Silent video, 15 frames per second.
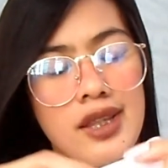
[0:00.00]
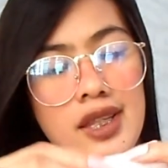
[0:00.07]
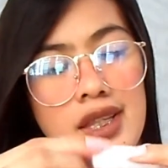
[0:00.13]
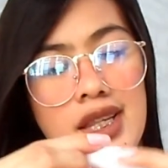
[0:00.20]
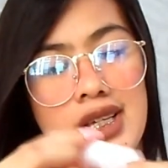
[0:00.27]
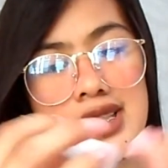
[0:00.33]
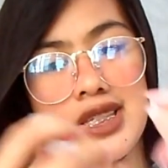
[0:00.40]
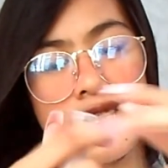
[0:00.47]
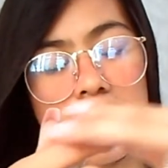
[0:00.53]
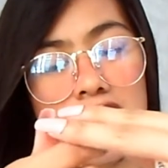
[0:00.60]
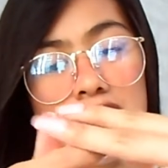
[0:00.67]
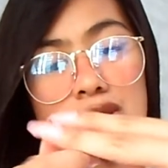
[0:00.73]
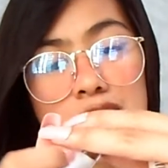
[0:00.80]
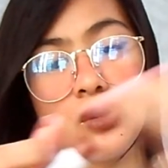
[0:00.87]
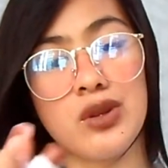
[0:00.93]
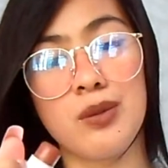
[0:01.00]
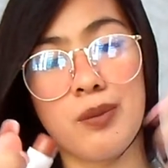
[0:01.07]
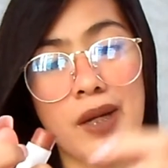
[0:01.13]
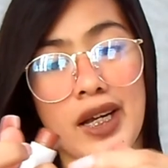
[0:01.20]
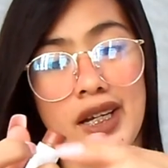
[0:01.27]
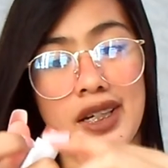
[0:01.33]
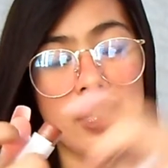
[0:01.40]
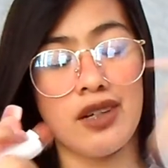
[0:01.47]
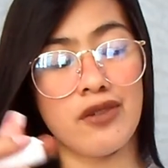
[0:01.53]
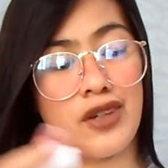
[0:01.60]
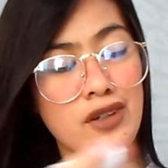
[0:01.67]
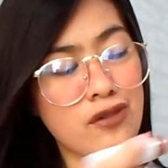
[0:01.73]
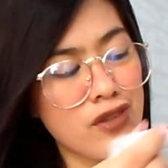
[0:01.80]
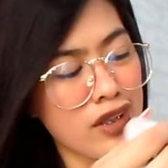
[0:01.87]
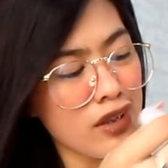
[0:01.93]
And the next is itong Nude Bear na
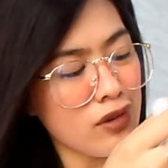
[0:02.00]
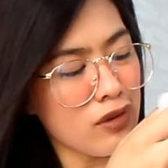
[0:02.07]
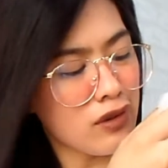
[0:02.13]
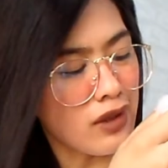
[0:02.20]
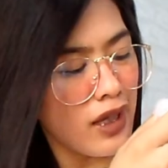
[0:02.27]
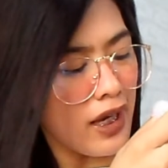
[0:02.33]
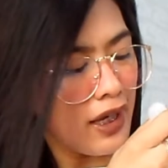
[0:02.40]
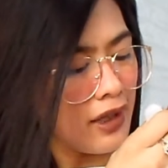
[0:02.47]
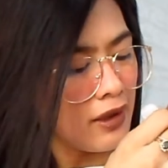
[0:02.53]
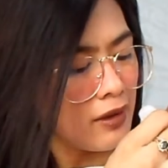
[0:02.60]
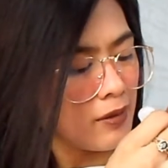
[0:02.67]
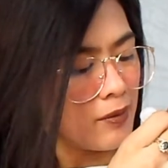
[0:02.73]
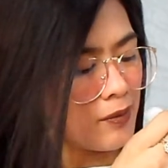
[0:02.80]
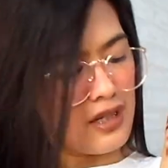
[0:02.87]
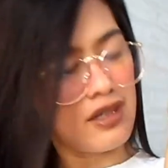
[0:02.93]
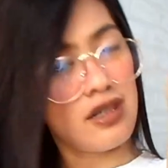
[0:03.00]
favorite ko din.